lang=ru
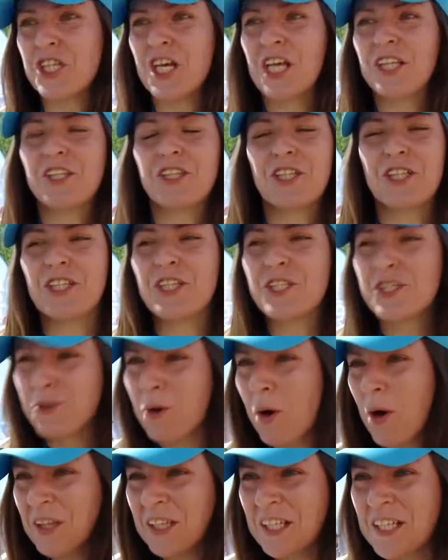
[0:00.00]
Это
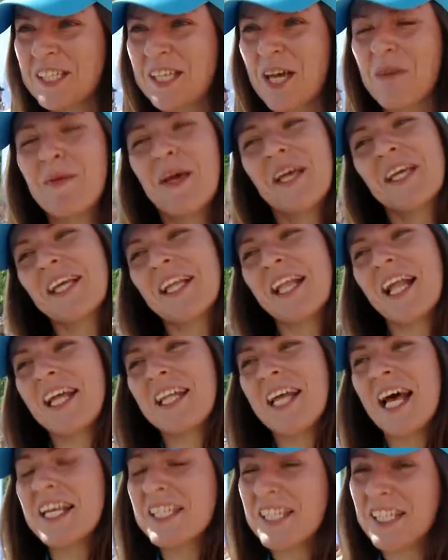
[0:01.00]
традиционные забеги для
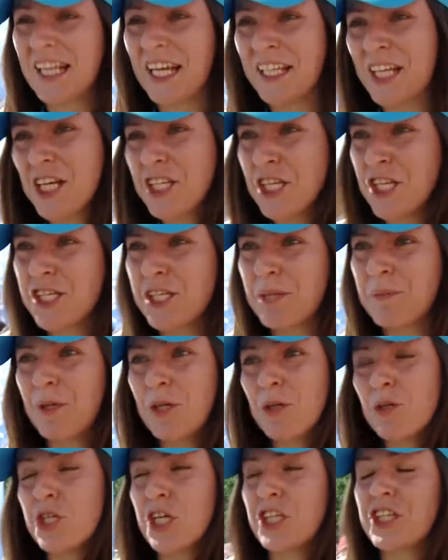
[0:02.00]
нас, для нашей семьи
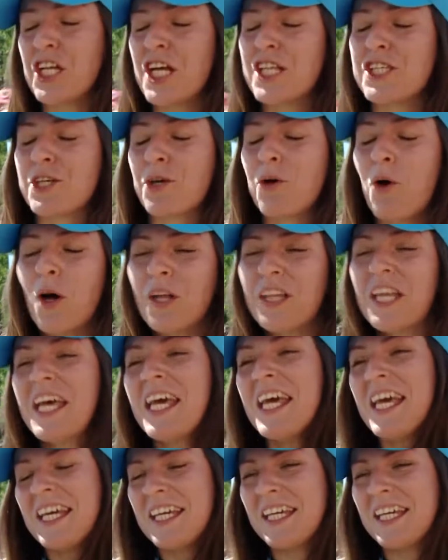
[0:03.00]
уже третий год.